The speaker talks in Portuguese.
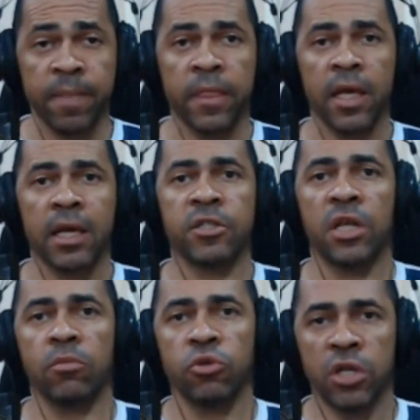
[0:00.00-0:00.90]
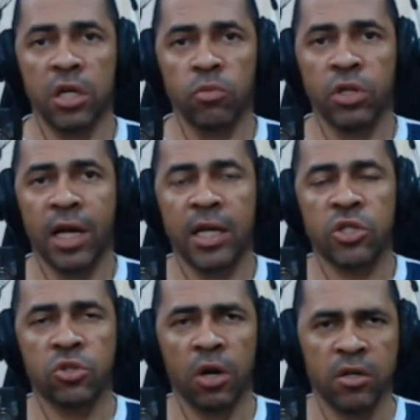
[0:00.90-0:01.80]
que está buscando mudar a
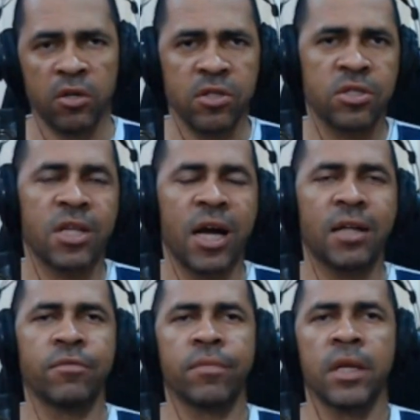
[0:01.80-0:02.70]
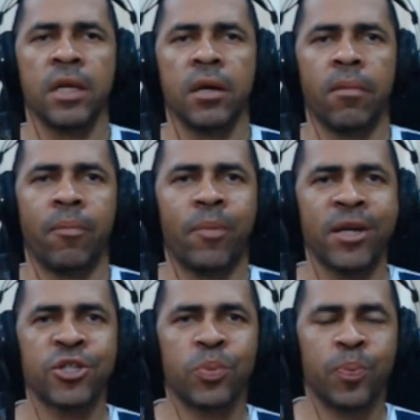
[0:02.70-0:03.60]
história do nosso Estado,
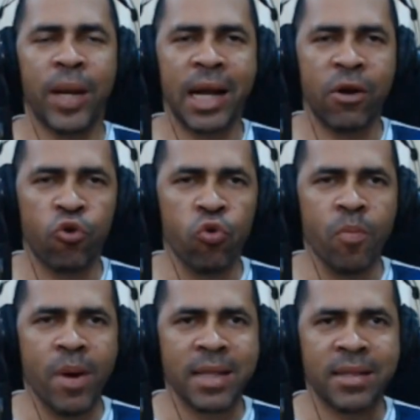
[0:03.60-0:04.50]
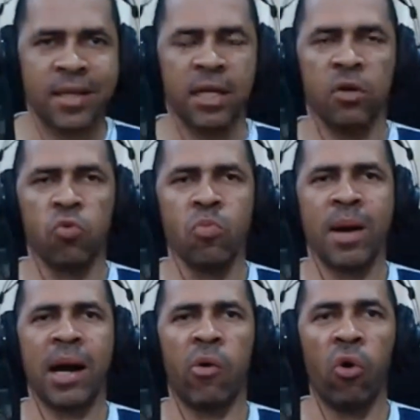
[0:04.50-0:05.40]
mas para combater o
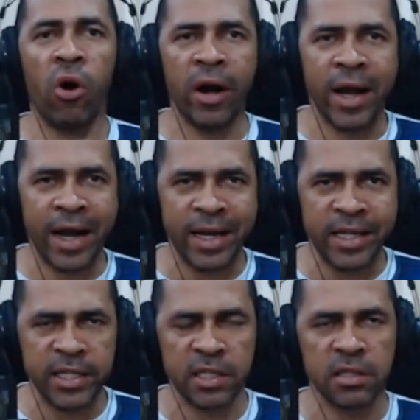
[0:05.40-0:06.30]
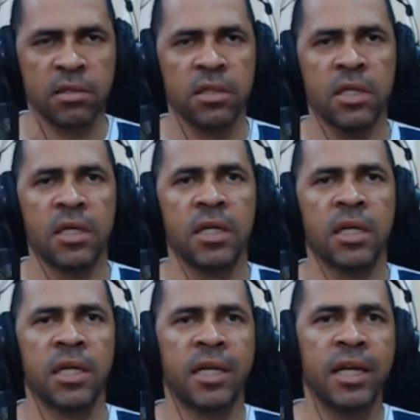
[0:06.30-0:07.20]
maior crime
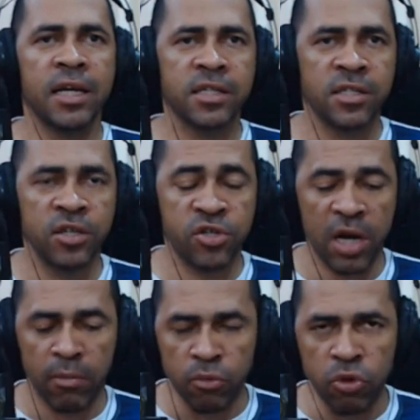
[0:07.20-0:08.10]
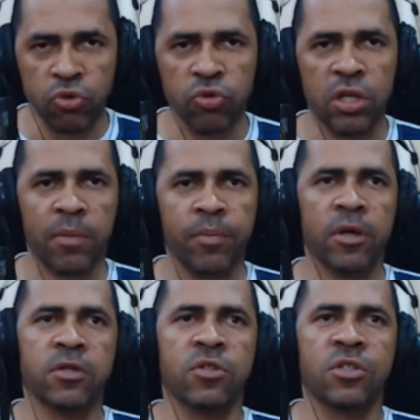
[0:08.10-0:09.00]
que existe há muito tempo no
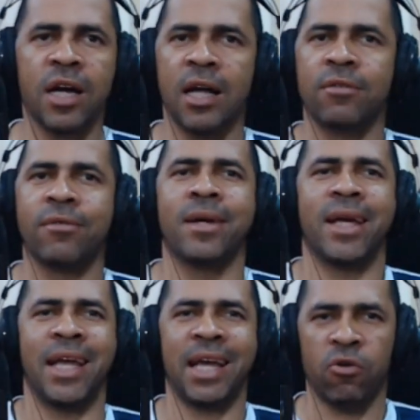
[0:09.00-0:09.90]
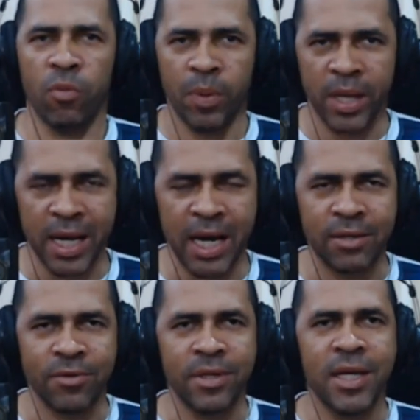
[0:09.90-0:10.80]
nosso Estado, é
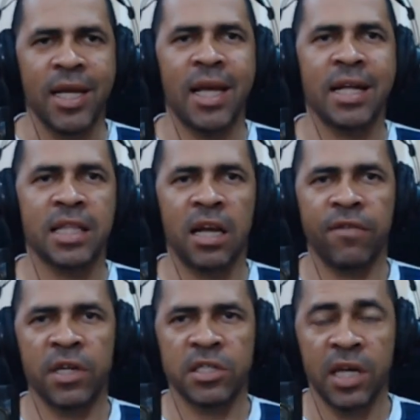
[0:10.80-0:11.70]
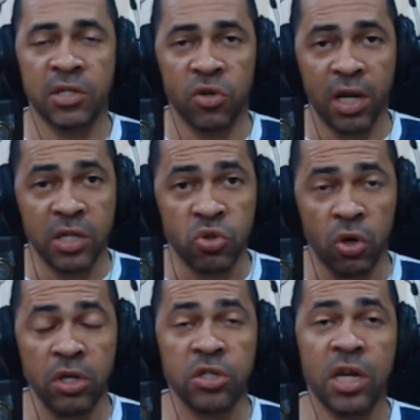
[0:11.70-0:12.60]
complicado. É através das
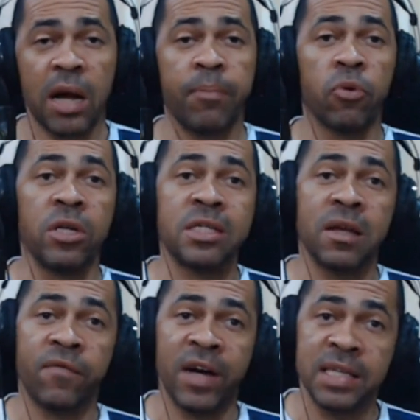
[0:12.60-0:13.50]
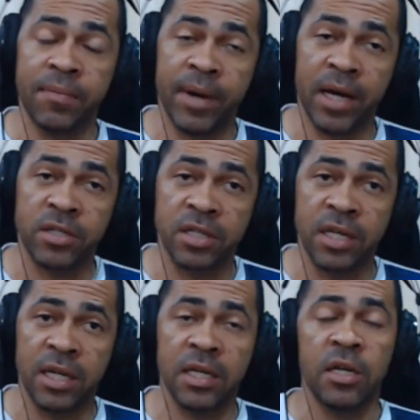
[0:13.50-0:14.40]
orações, a polícia faz a parte
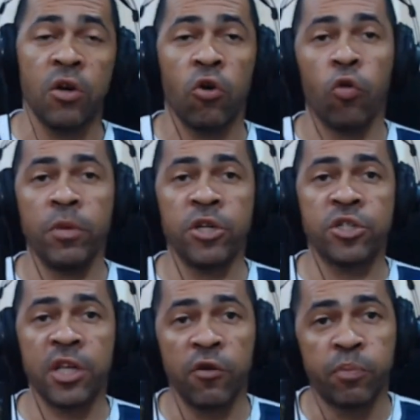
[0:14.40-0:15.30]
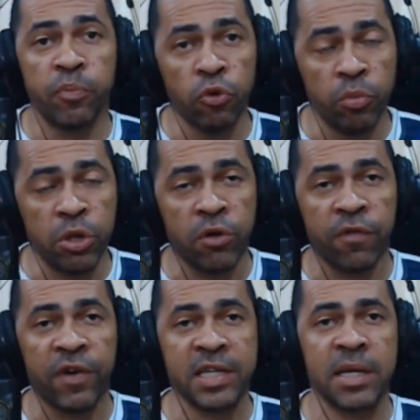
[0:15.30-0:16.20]
dele, o Ministério Público
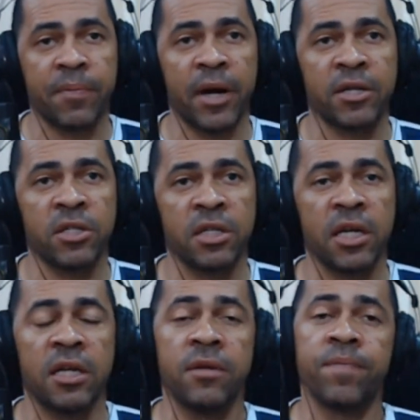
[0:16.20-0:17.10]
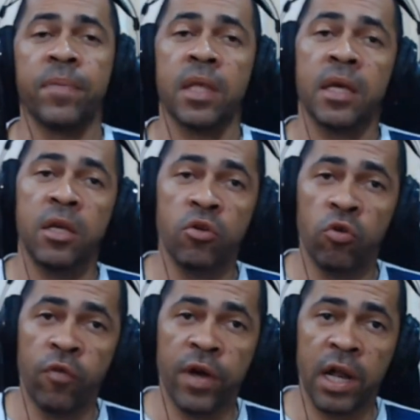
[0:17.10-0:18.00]
faz a parte dele e o
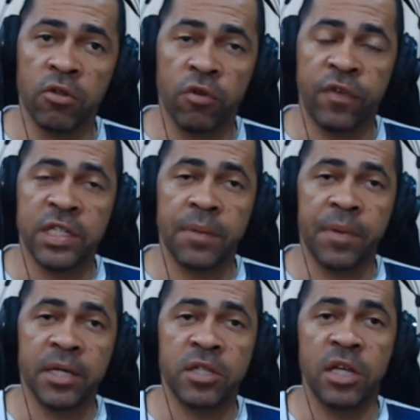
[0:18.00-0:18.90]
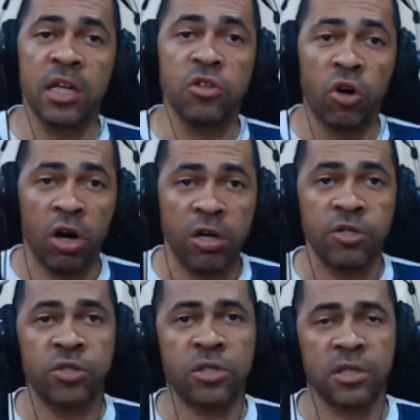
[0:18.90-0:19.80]
governador faz a parte dele,
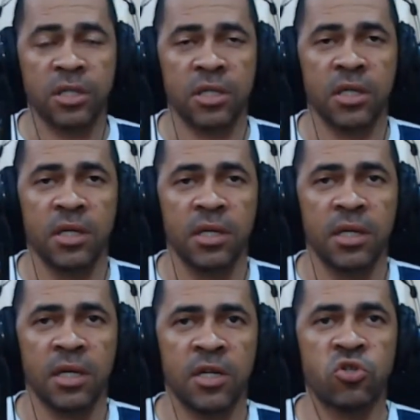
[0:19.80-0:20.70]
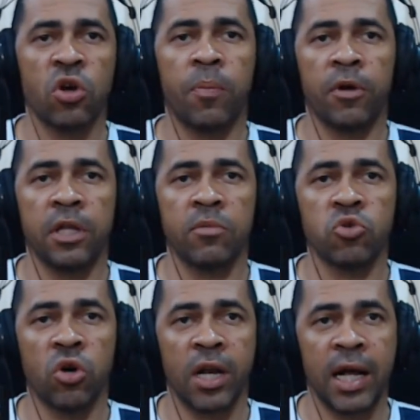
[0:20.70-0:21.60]
nós, que só
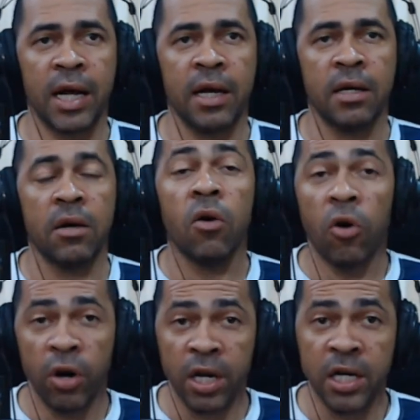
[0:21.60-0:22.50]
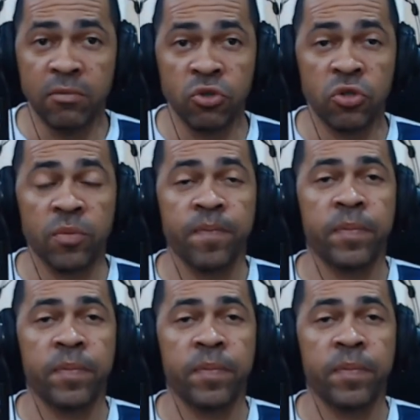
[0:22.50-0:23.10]
podemos orar, oramos,